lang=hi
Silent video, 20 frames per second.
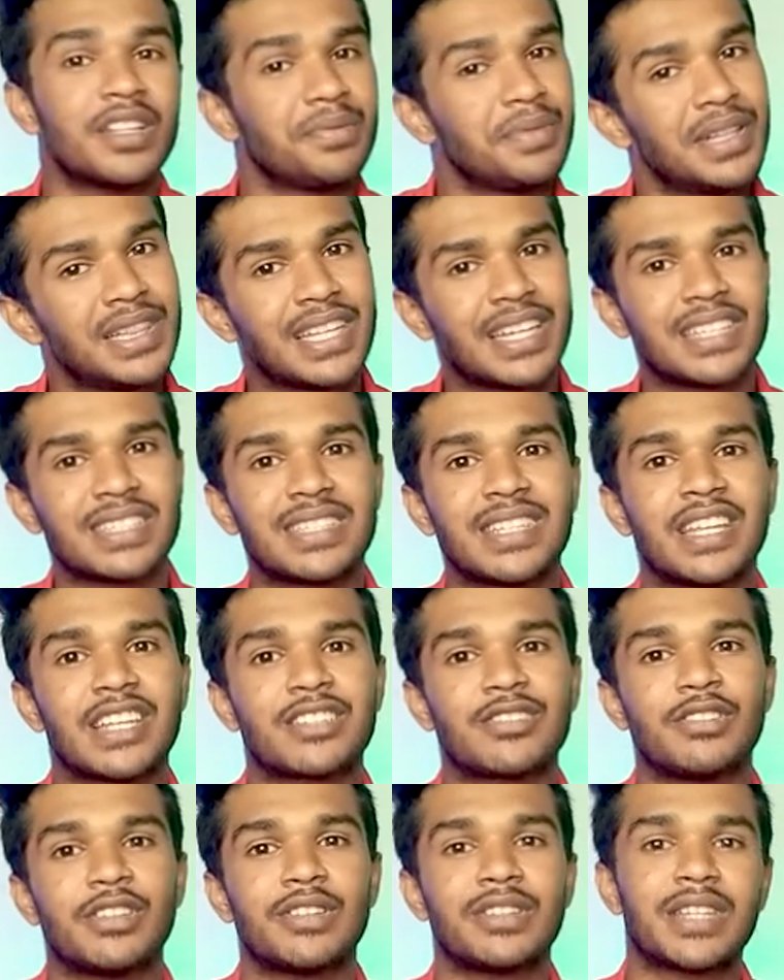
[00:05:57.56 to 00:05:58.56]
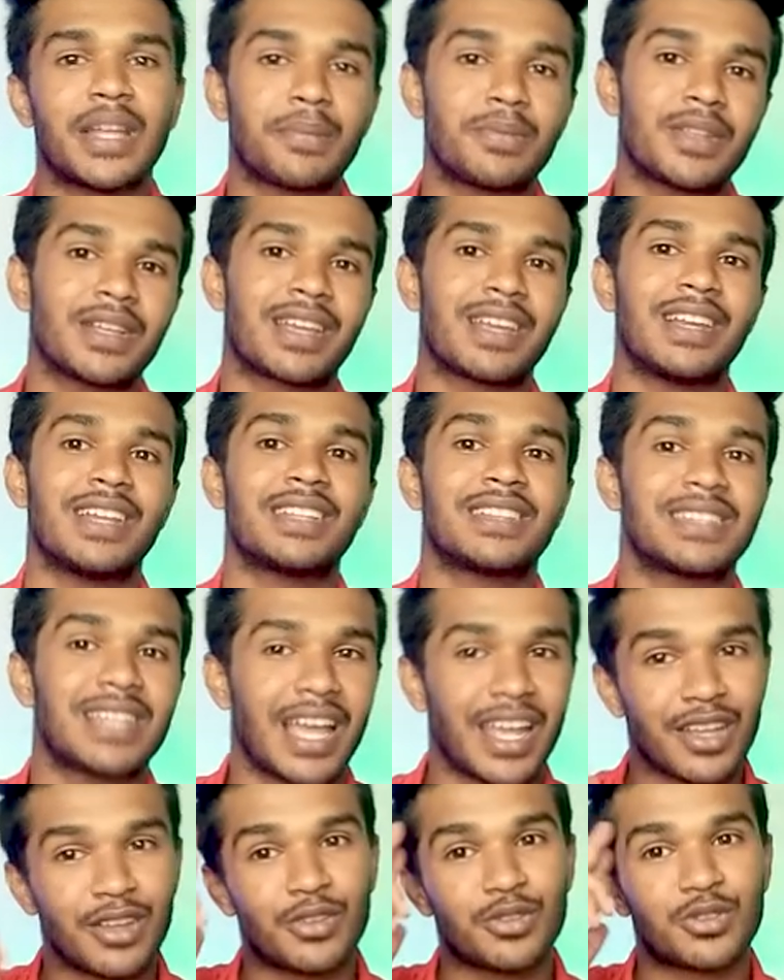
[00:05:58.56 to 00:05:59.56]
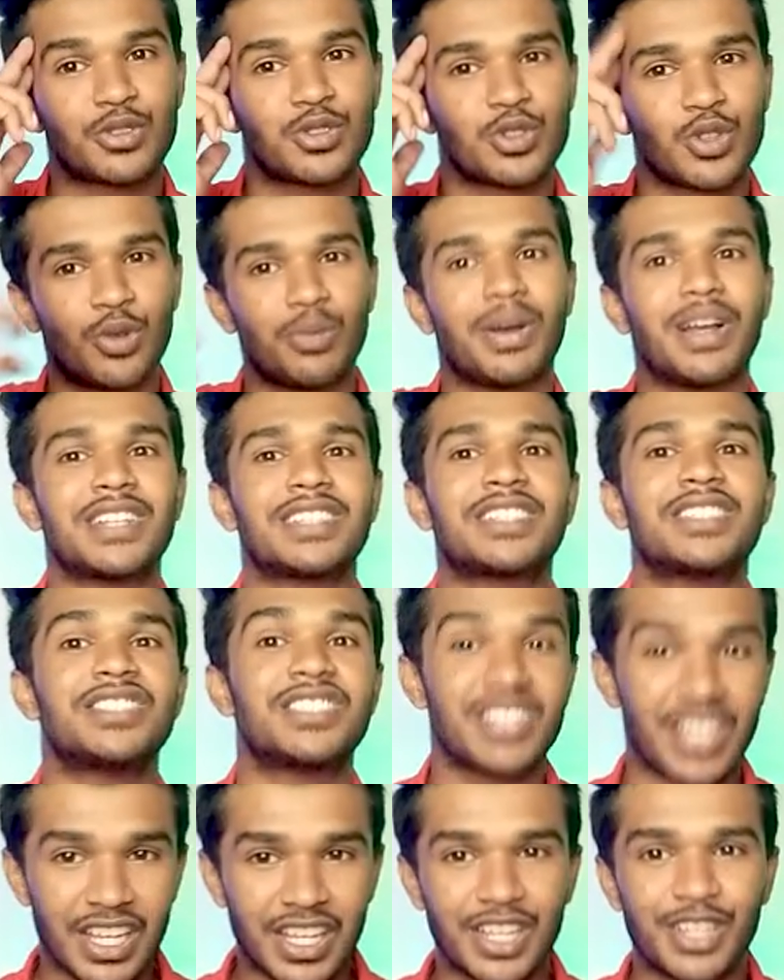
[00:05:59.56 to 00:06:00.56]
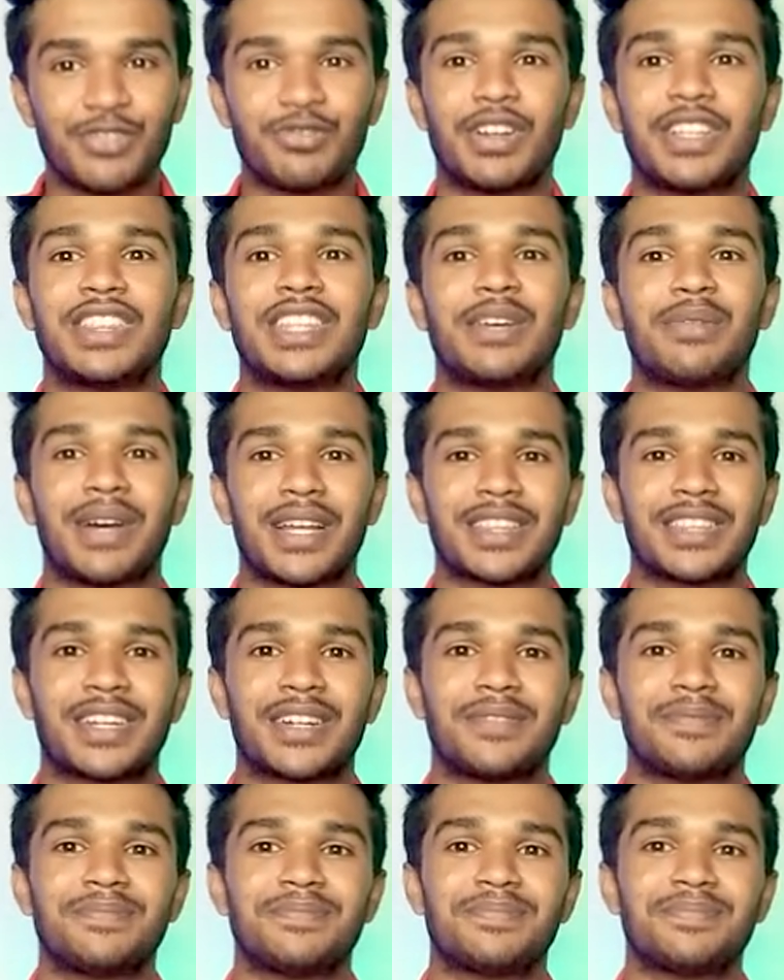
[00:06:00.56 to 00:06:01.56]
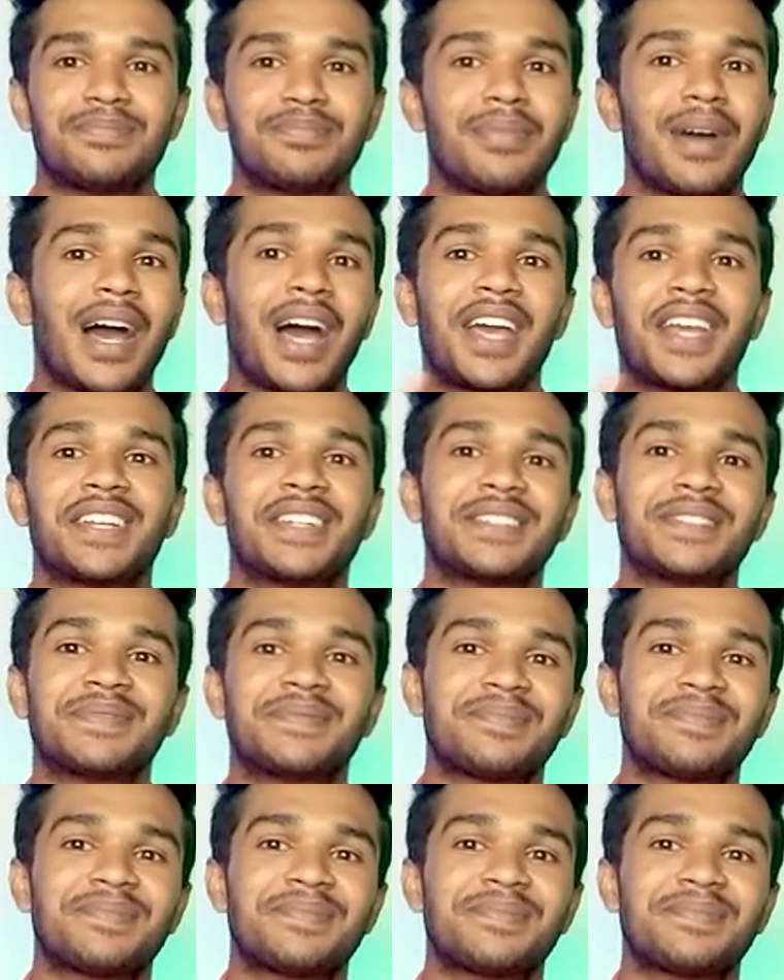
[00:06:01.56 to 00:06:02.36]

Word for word: मिलते किसी नेक्स्ट वीडियो में तब तक के लिए थैंक यू सो मच जय हिंद वंदे मातरम बाय